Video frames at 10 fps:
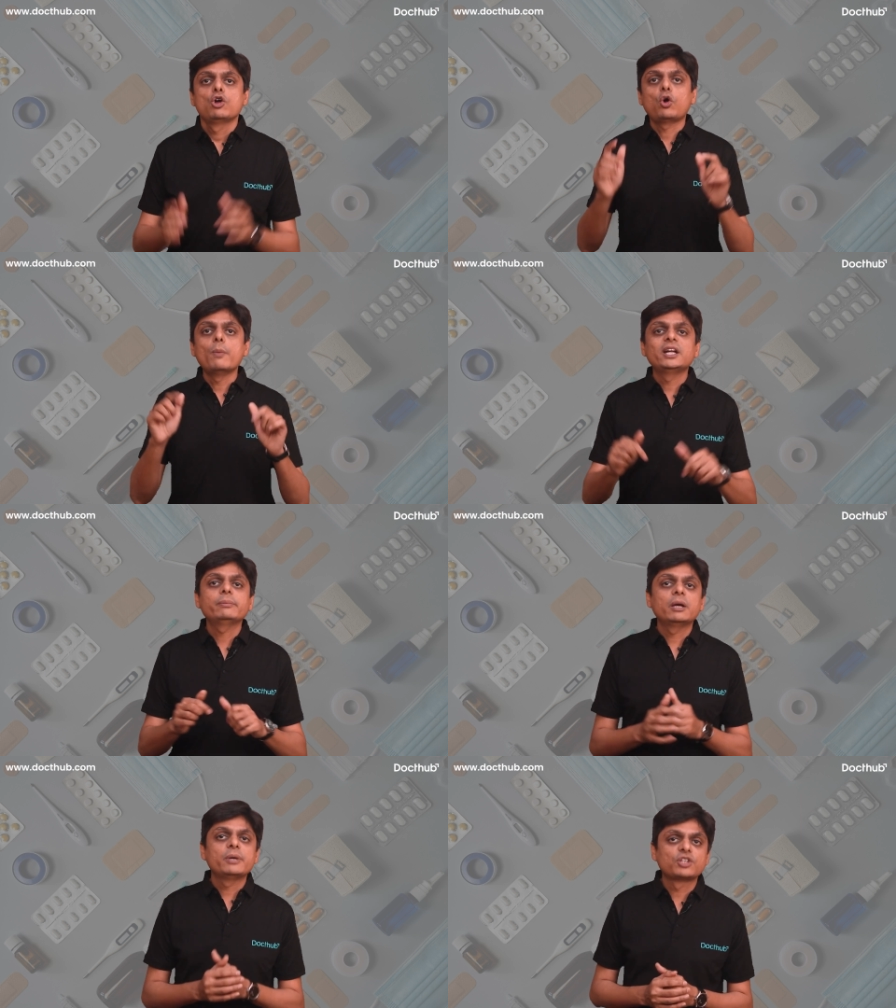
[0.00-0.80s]
कमेंट
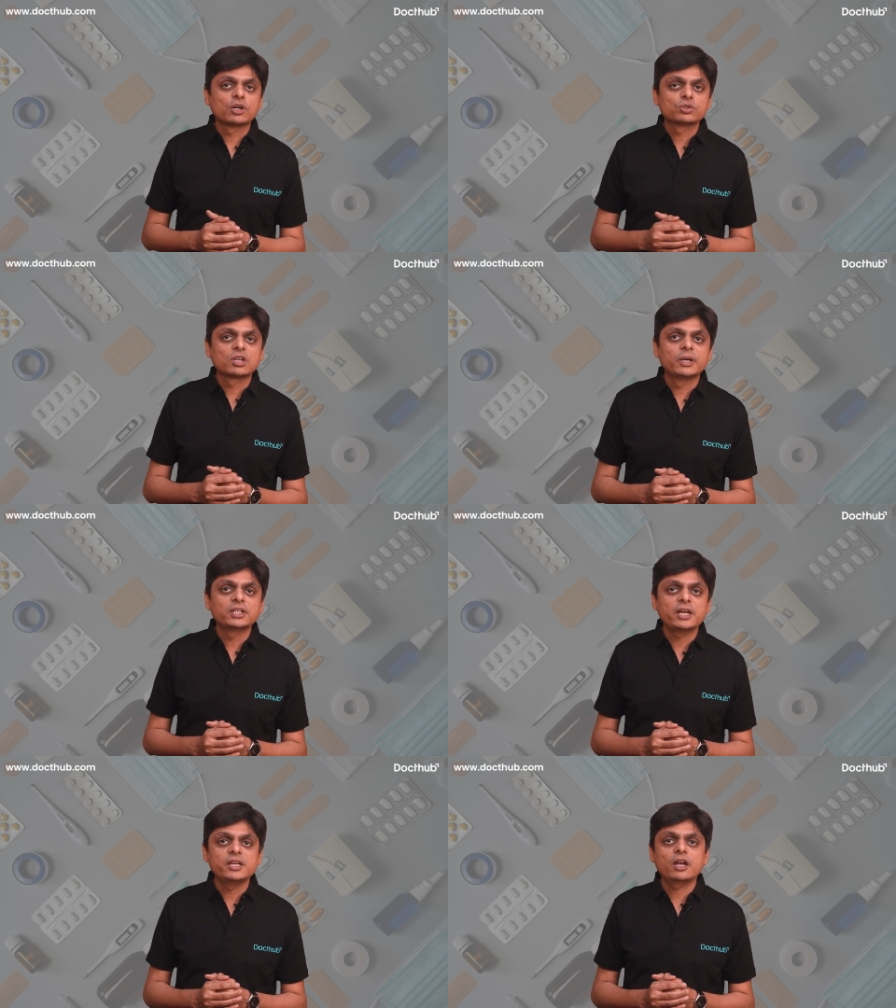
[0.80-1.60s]
में हमें ज़रूर से
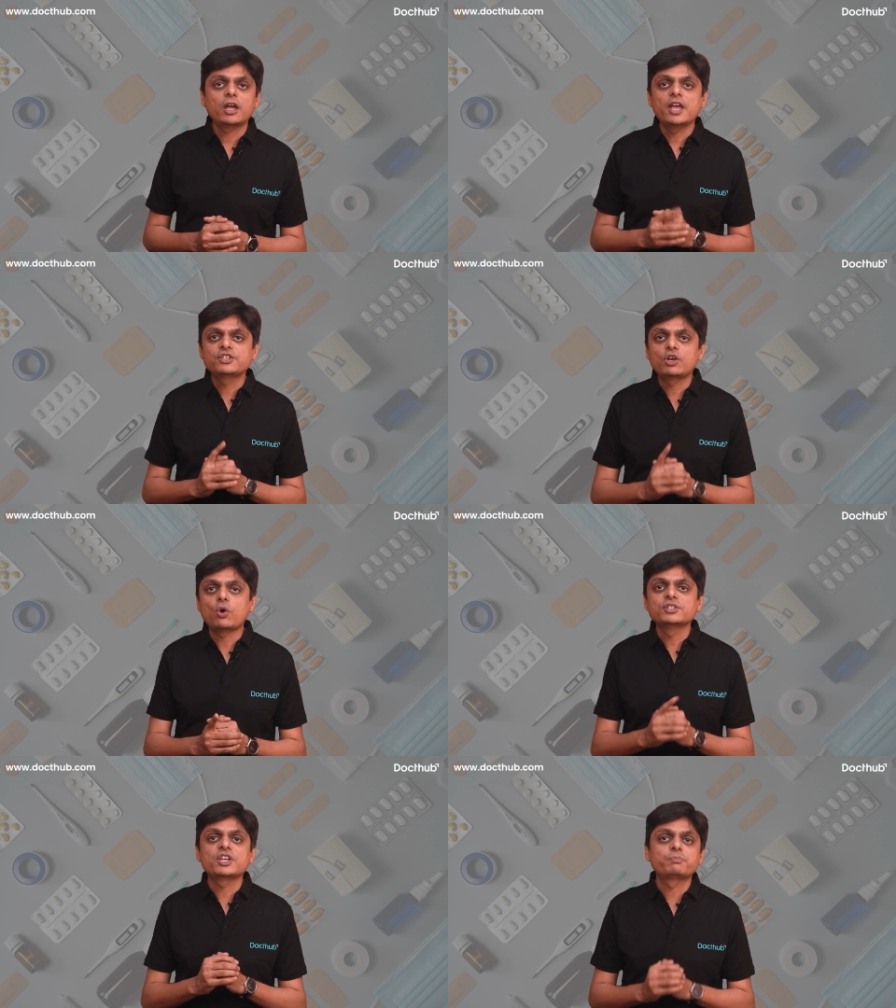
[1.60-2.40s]
बताइए ऐसी
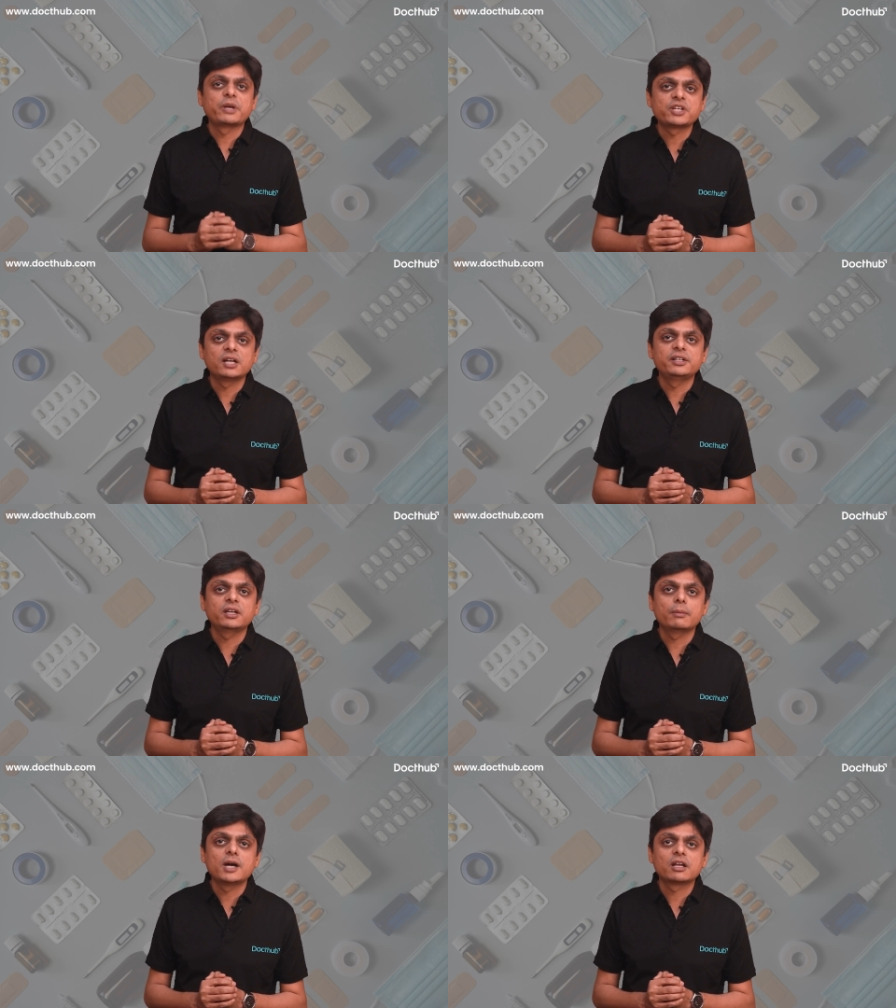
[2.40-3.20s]
कौन सी स्पेशलिटी
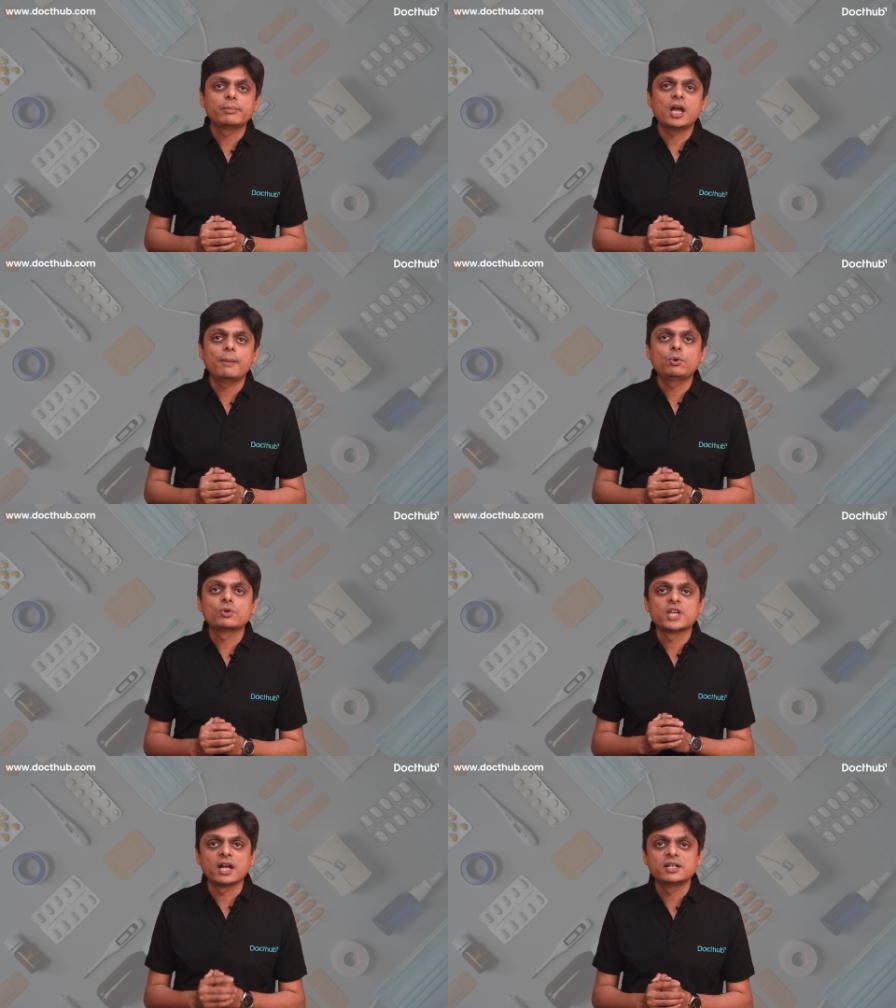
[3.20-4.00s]
के बारे में आपको
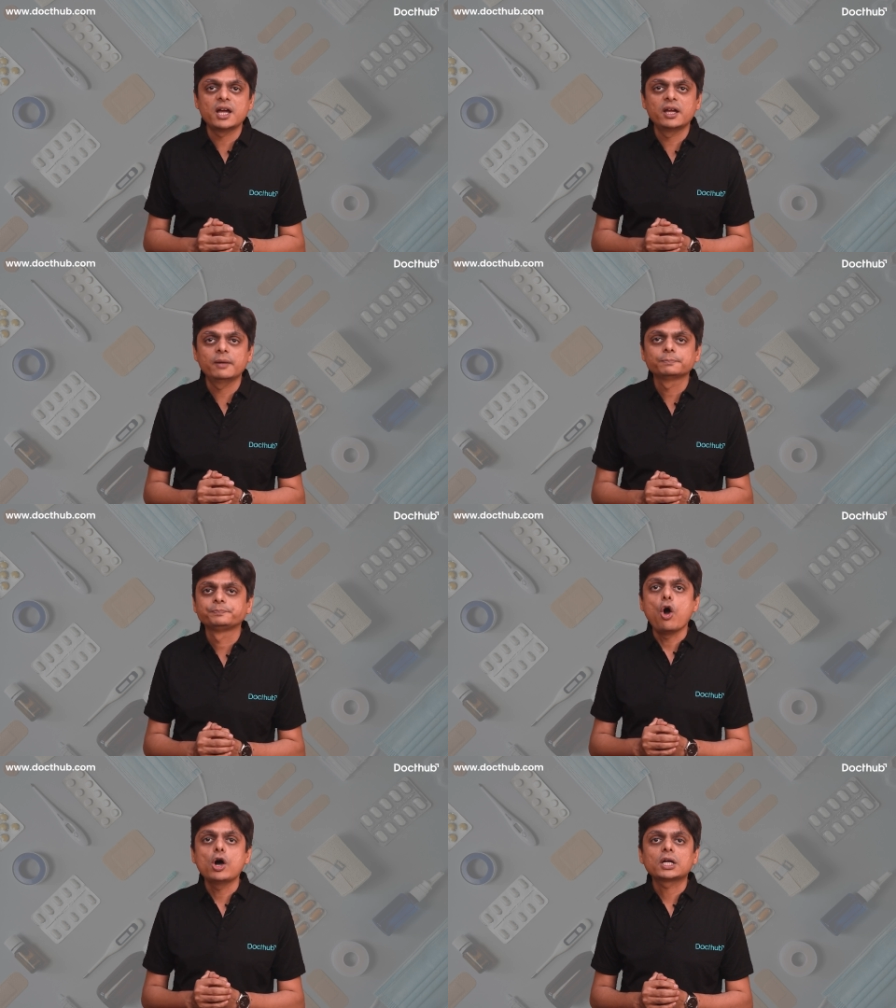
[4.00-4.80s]
जानना है
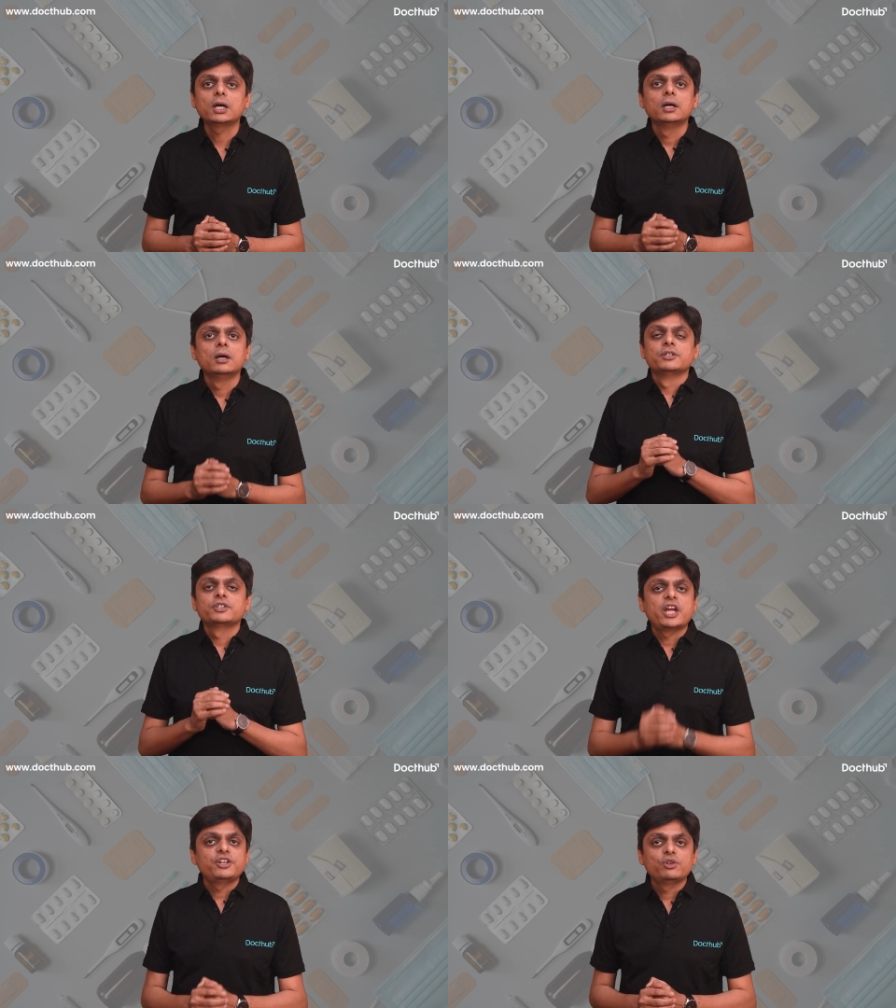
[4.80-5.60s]
और
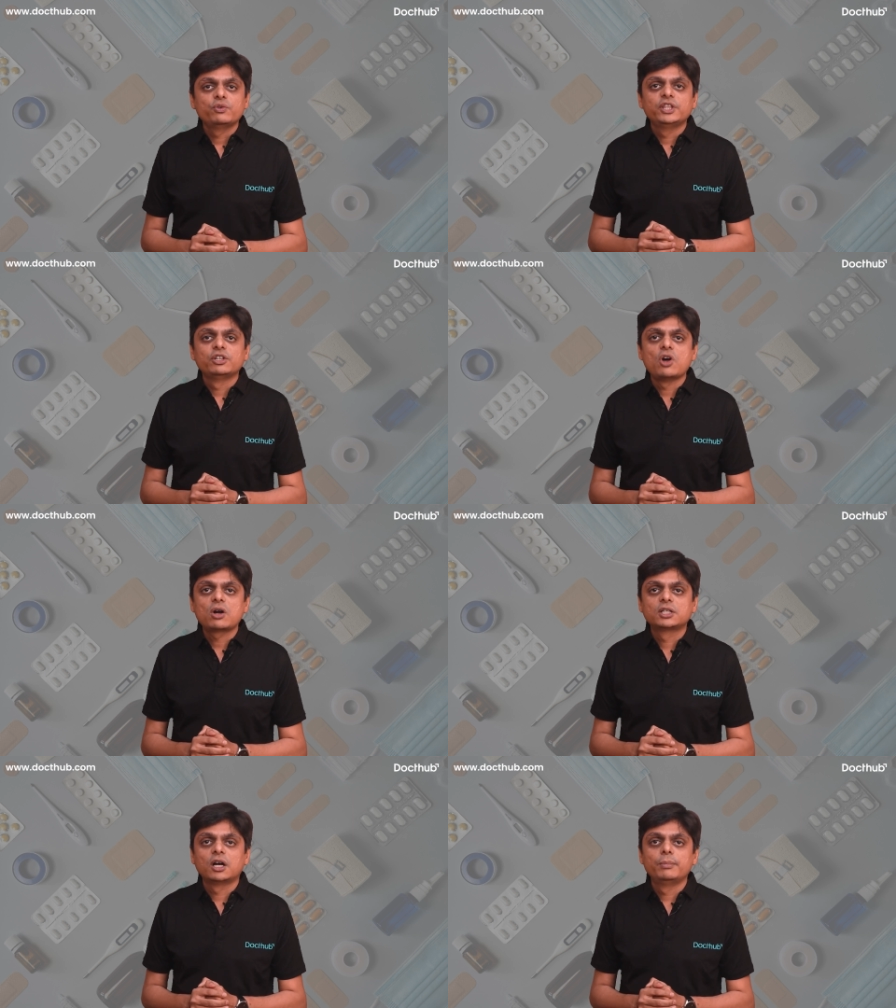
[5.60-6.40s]
स्टेट यून विथ
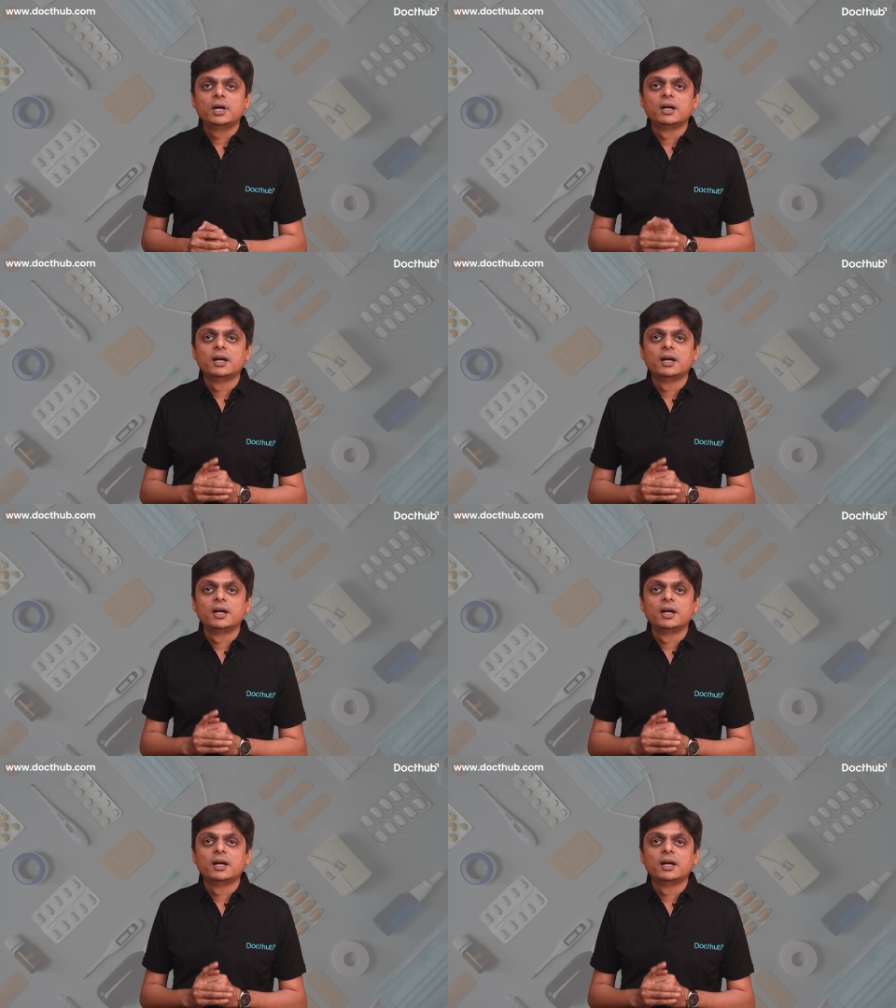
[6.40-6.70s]
डॉक्ट हब